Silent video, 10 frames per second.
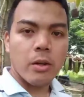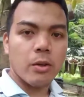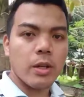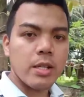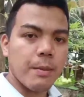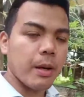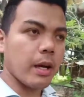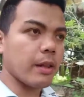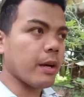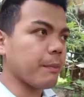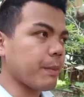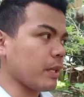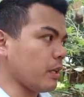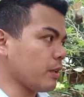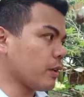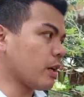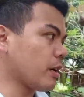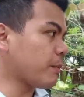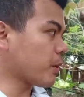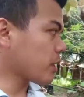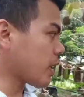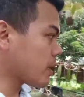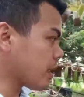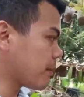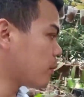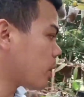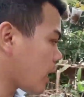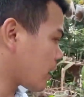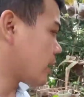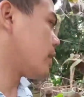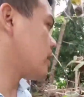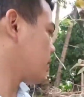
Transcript: kung nasa magandang pat ito, ang importante buhay